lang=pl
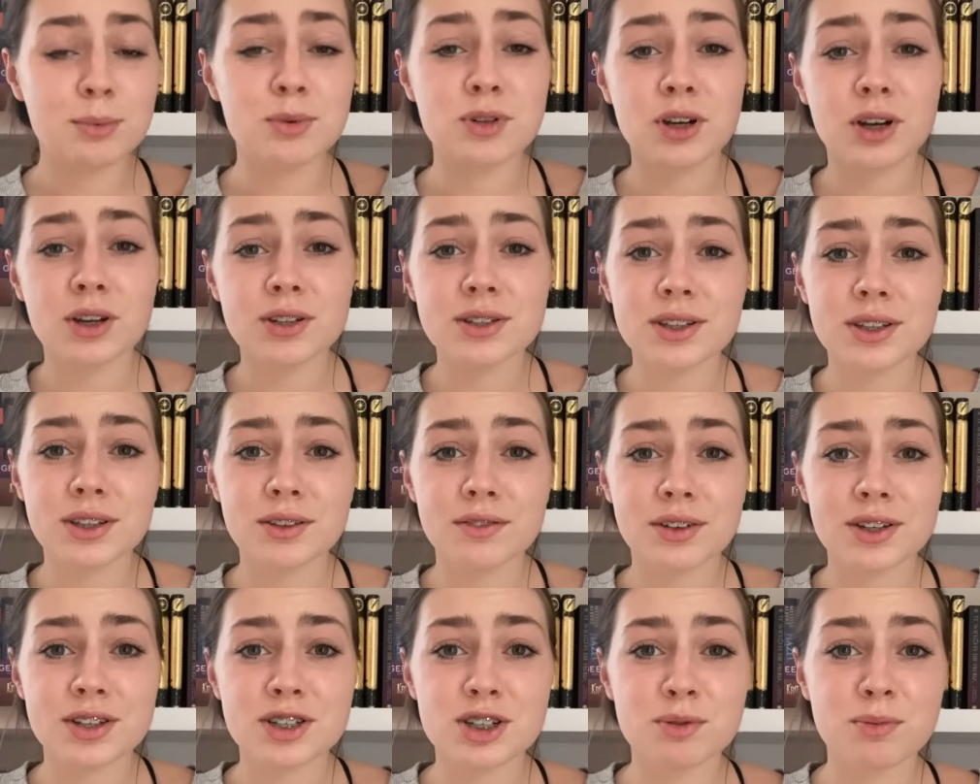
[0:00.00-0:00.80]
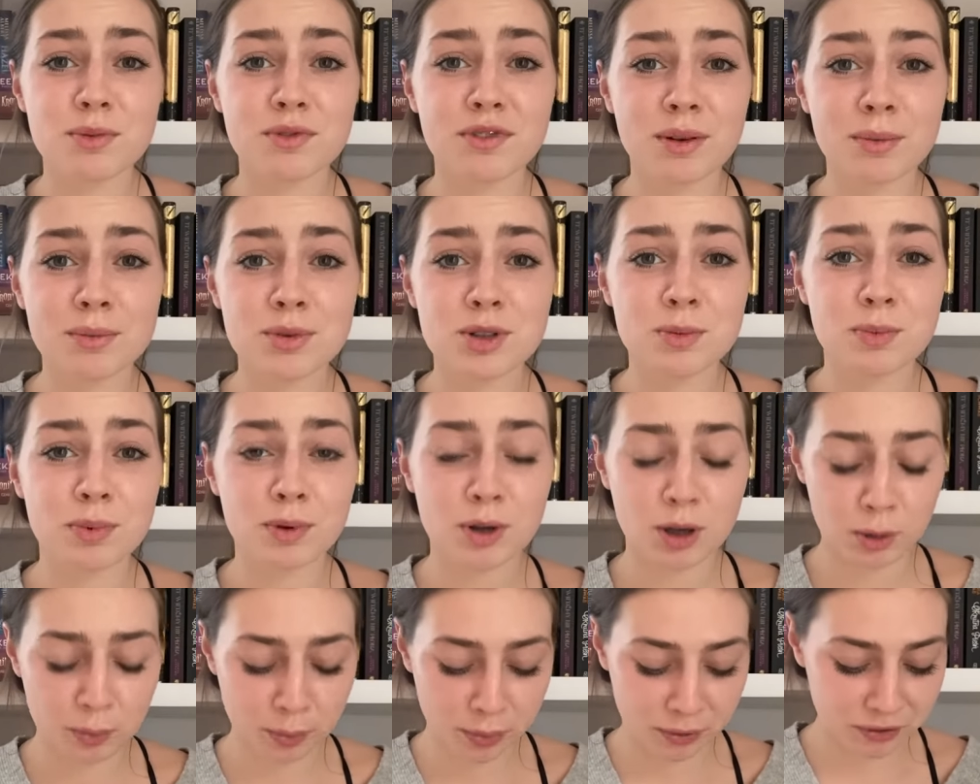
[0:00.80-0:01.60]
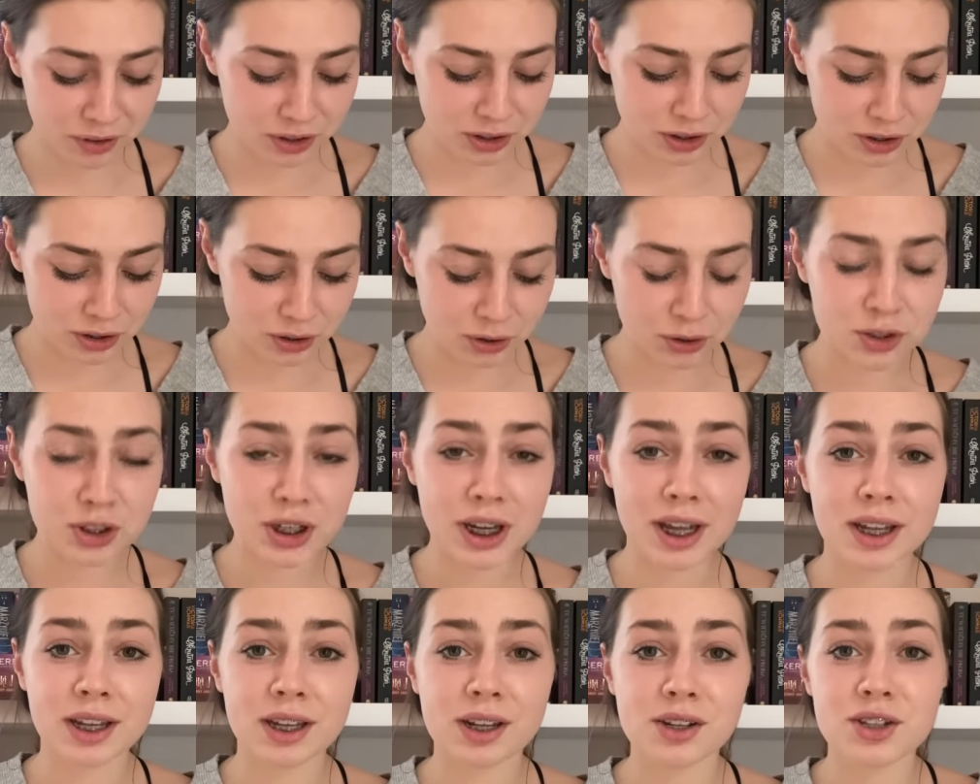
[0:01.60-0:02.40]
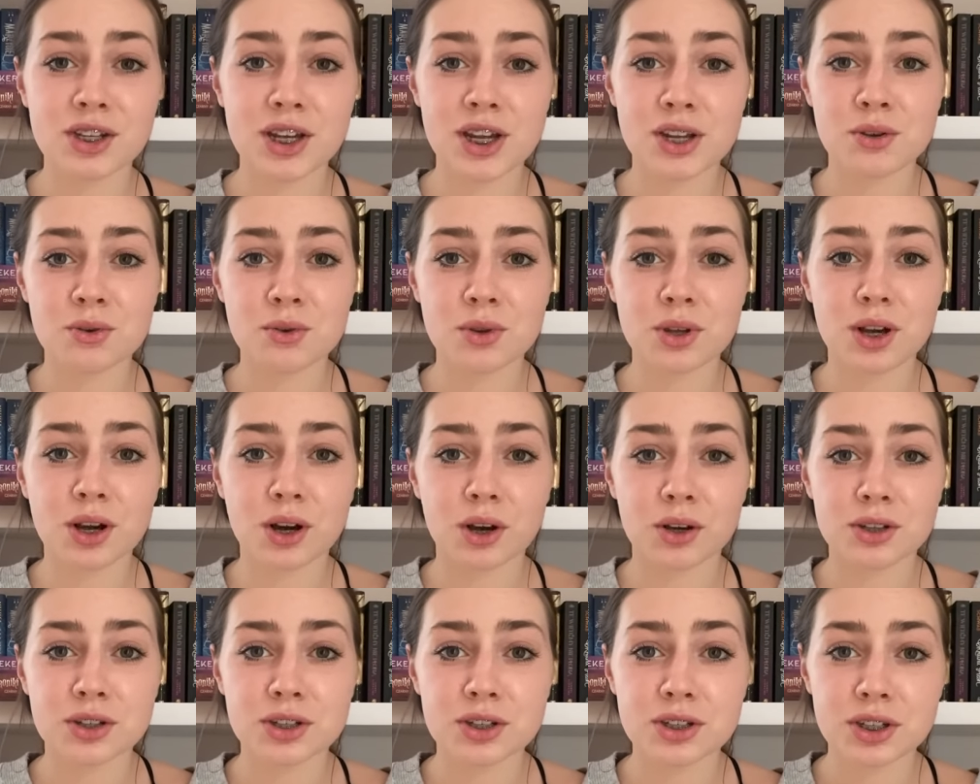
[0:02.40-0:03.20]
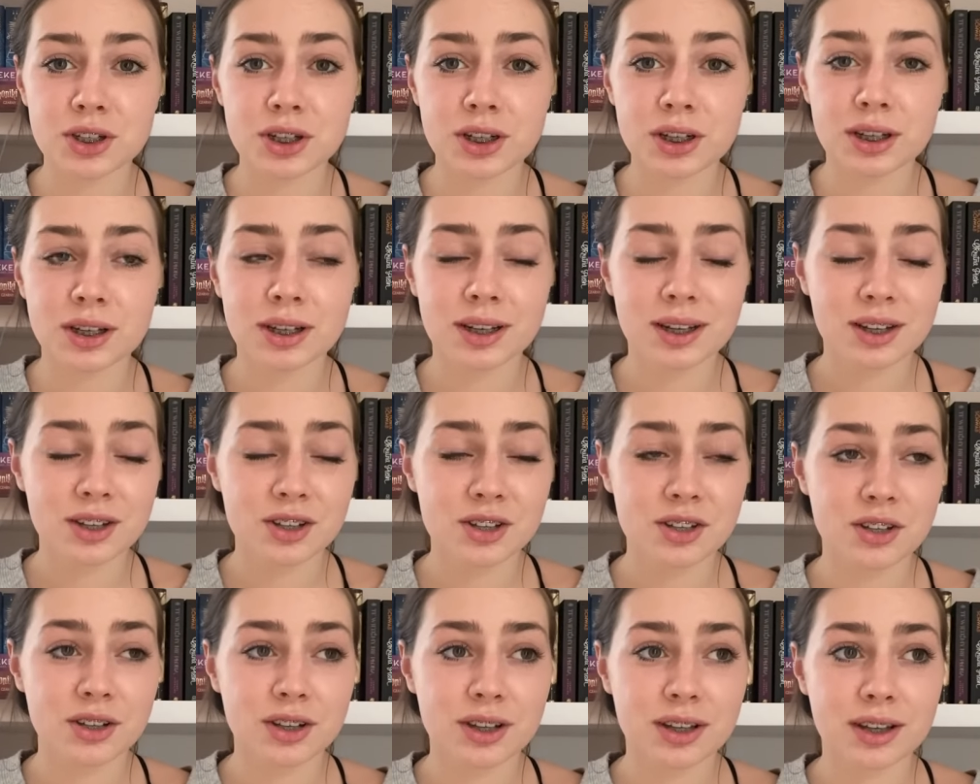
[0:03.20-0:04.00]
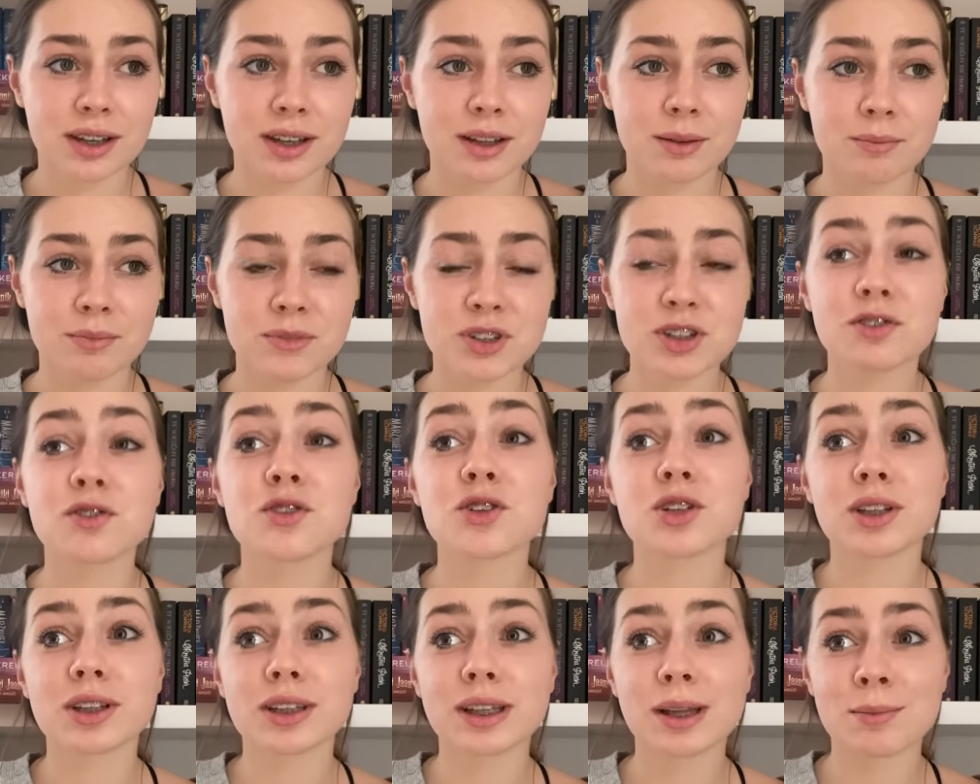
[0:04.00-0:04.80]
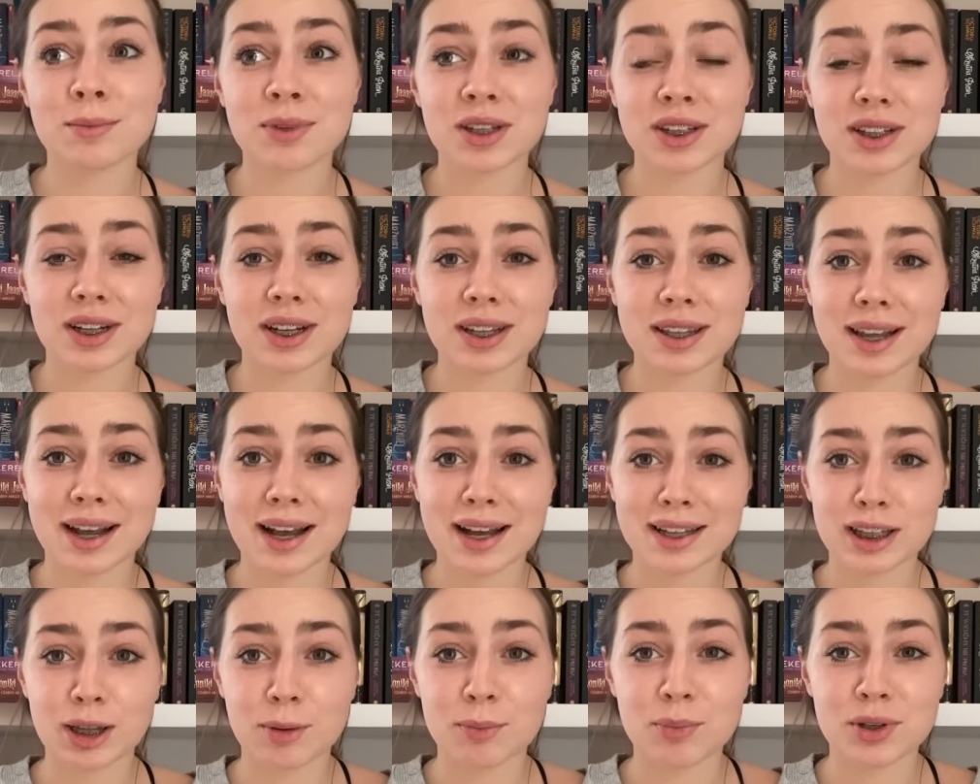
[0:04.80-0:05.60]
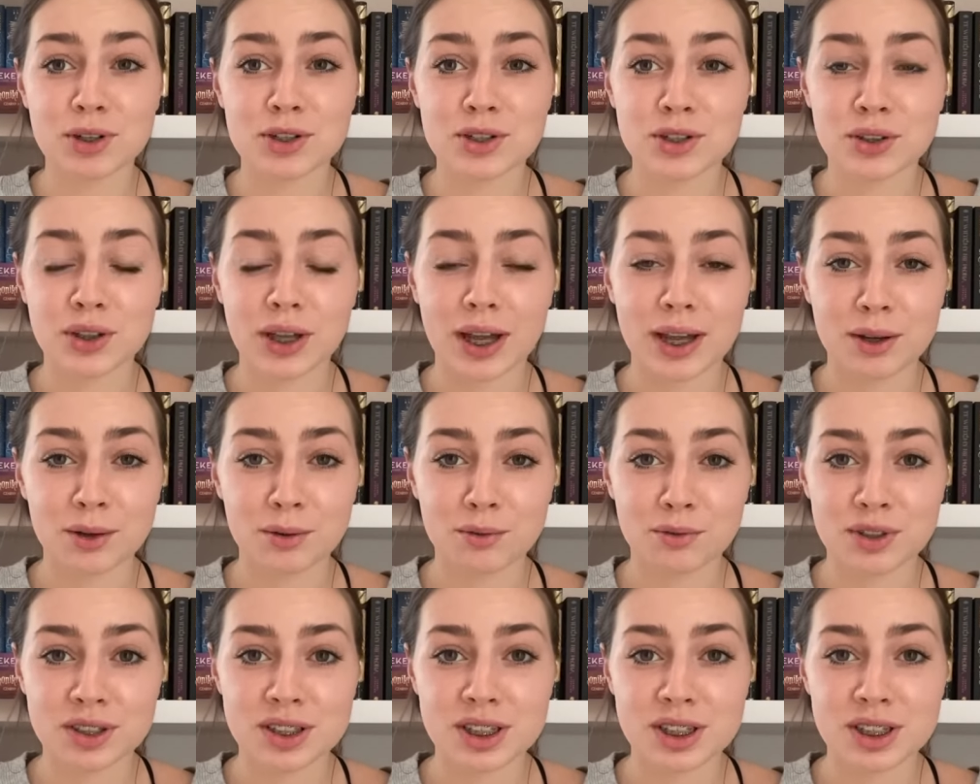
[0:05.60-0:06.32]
Przychodzę do Was, żeby Wam szybko opowiedzieć o cieniu i kości. Dziewczyny tam nadal na kanapie czytają,